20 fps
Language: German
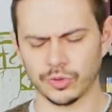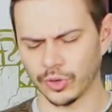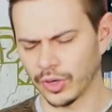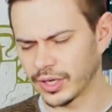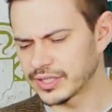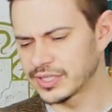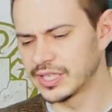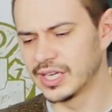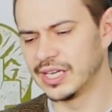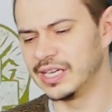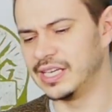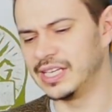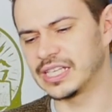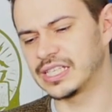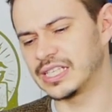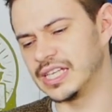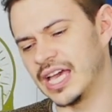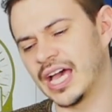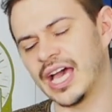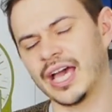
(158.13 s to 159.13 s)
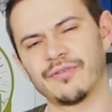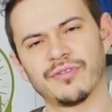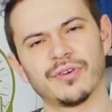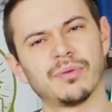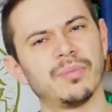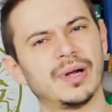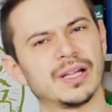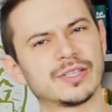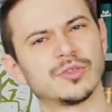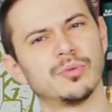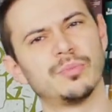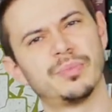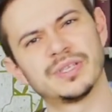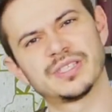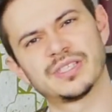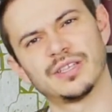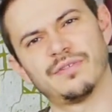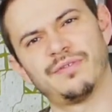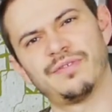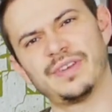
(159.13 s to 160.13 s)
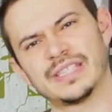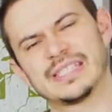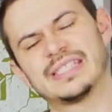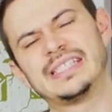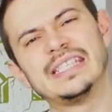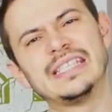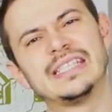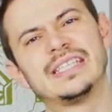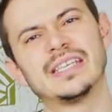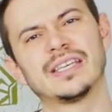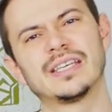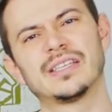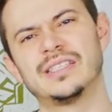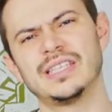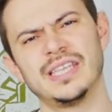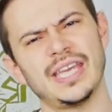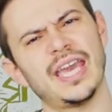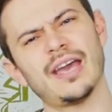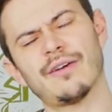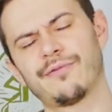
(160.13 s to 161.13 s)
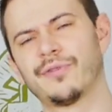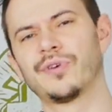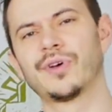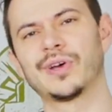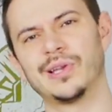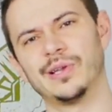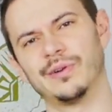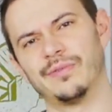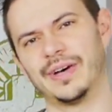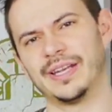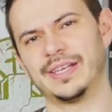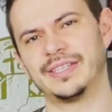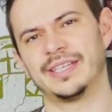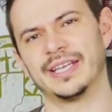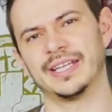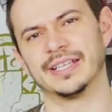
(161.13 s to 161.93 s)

Dort legt er einfach mal so ein bisschen fest die Dinge, die er für relevant